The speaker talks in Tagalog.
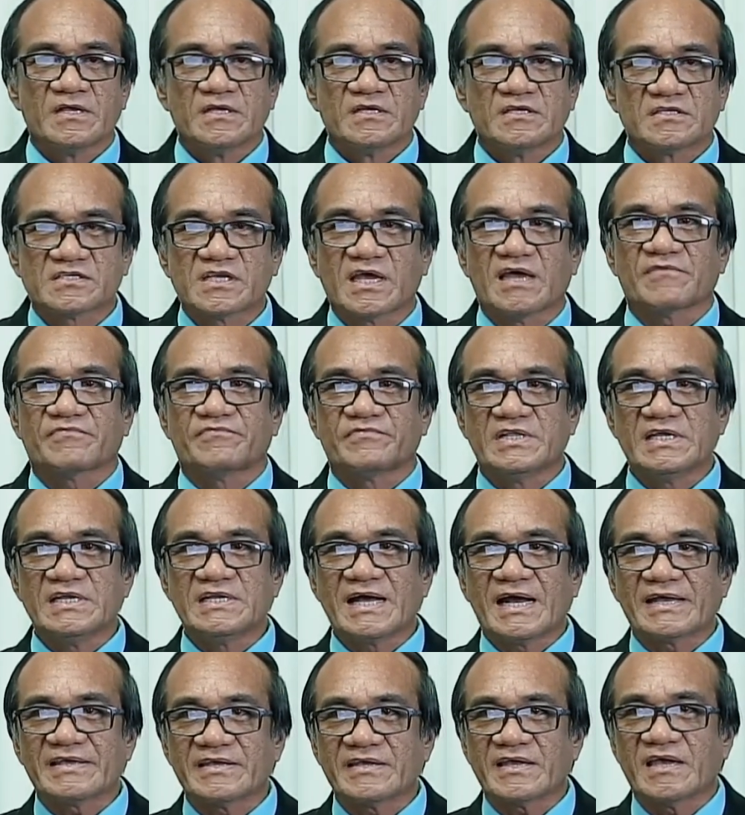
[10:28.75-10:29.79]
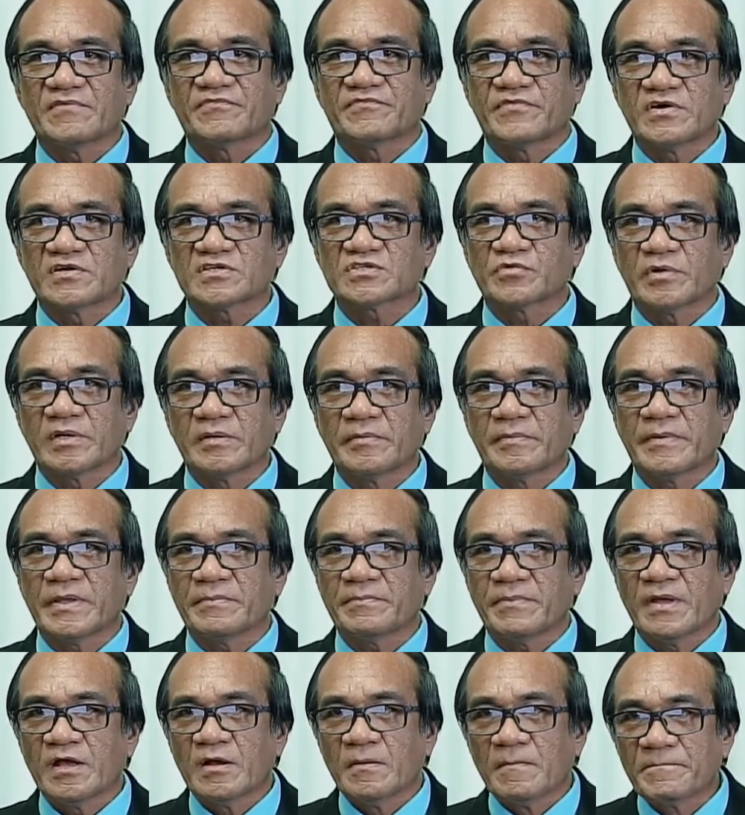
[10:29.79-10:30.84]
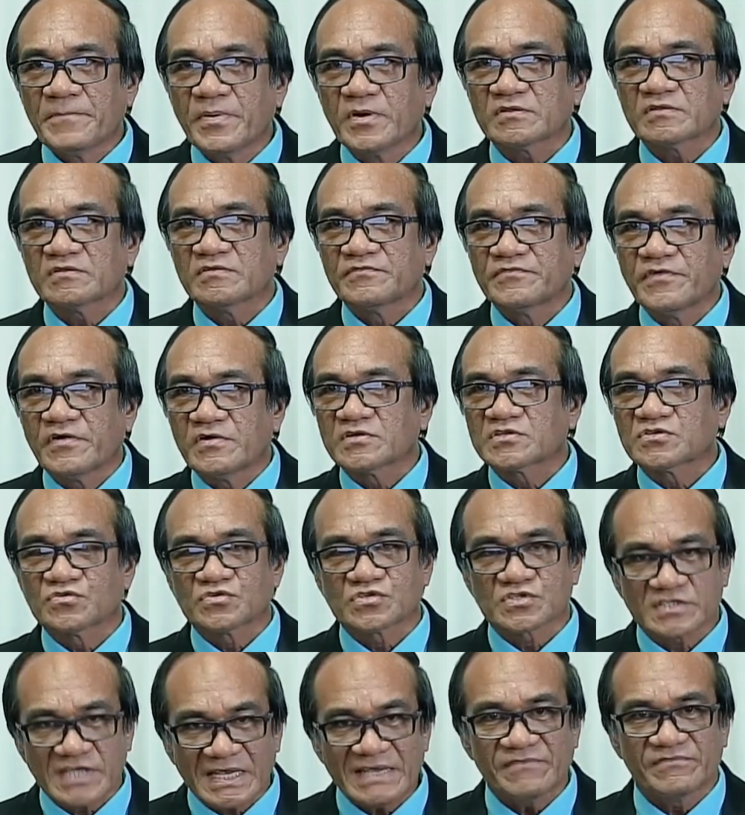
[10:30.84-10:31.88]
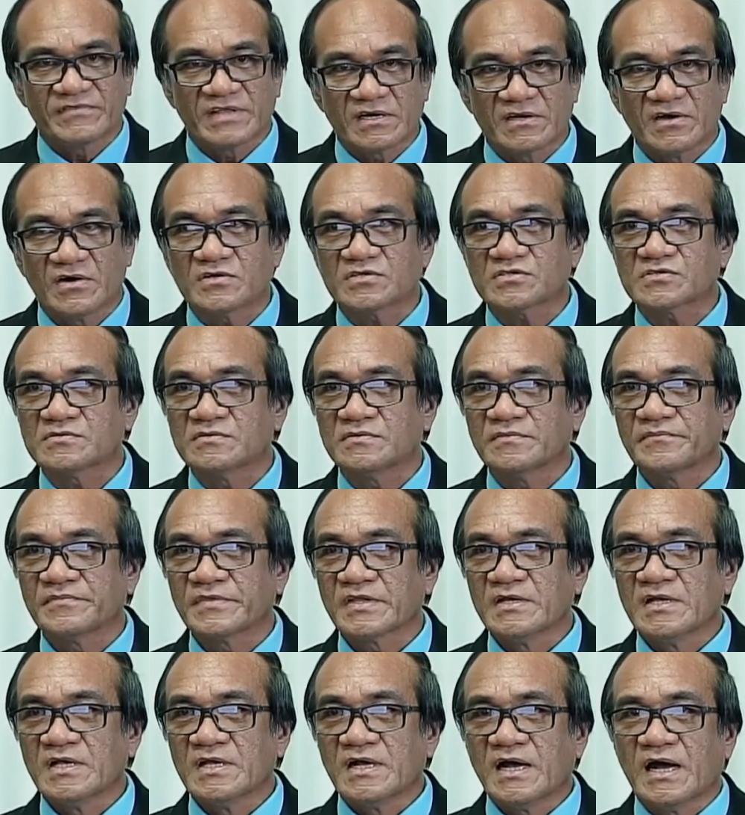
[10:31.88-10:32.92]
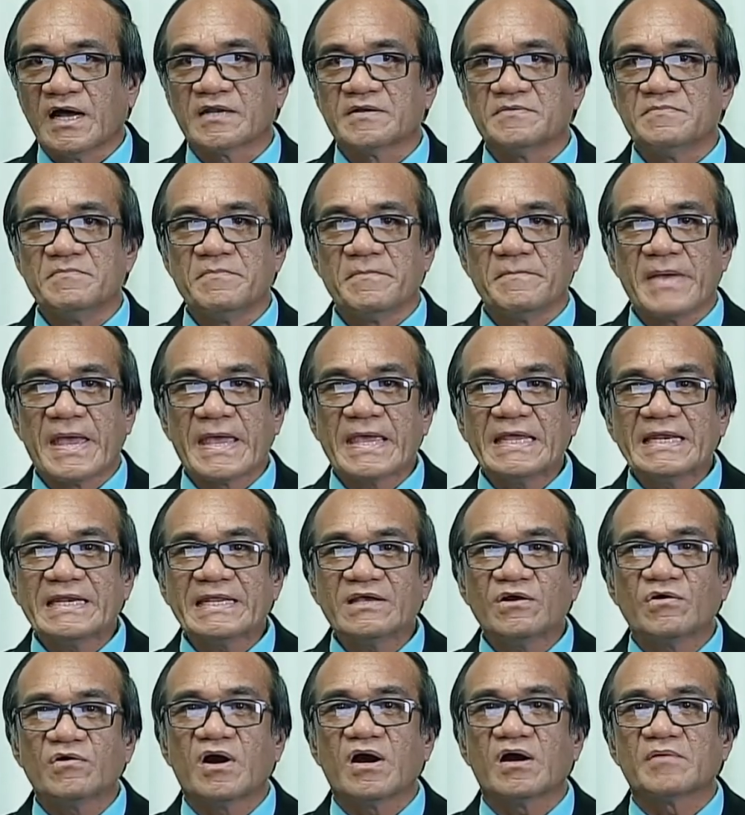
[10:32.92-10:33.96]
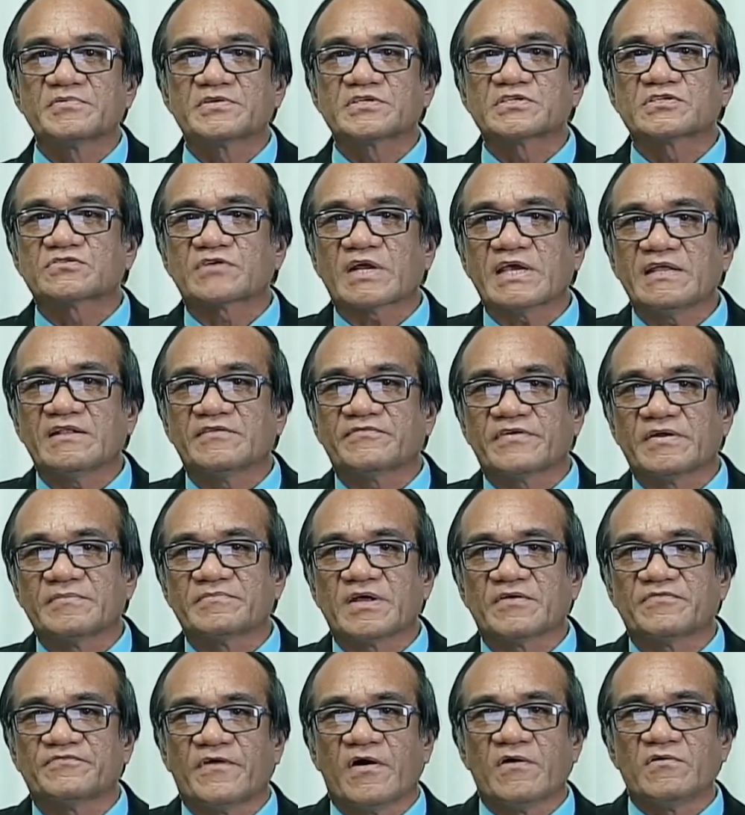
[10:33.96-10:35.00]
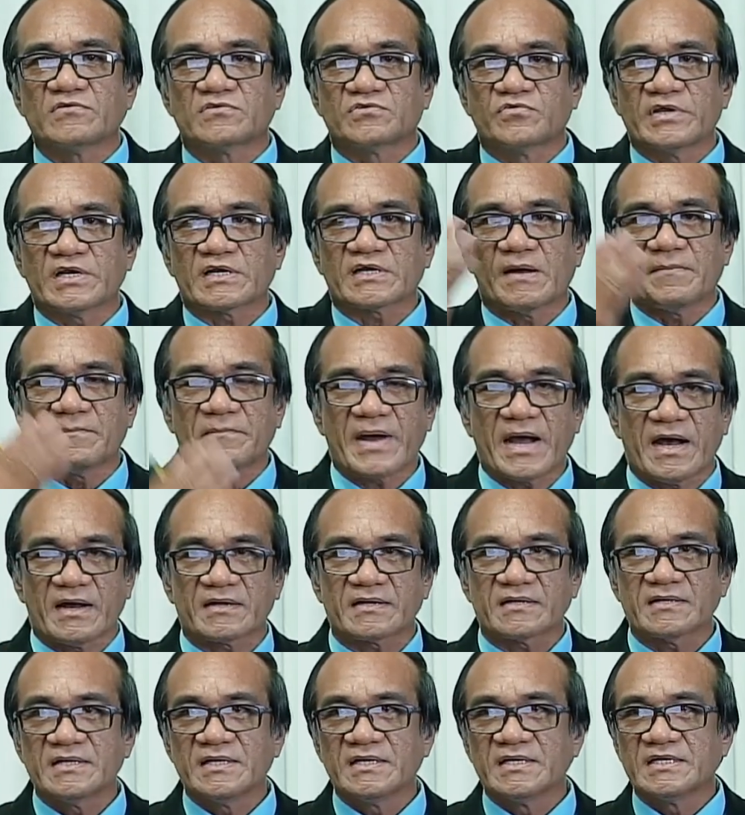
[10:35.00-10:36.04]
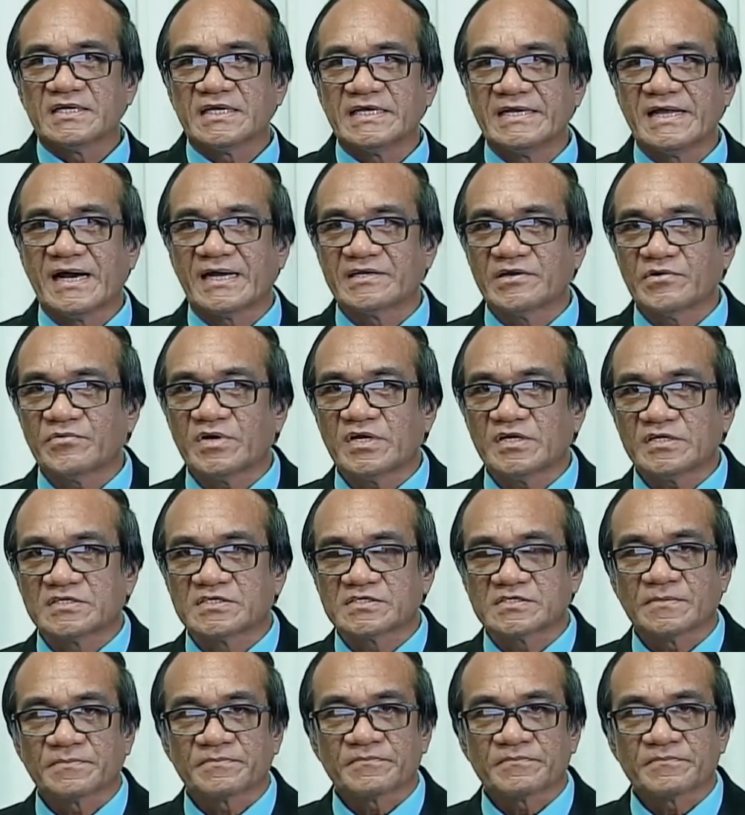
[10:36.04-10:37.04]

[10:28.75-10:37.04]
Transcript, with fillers: Self-denying efforts will be put forth to save the lost, and many who have strayed from the fold will come back. In other words,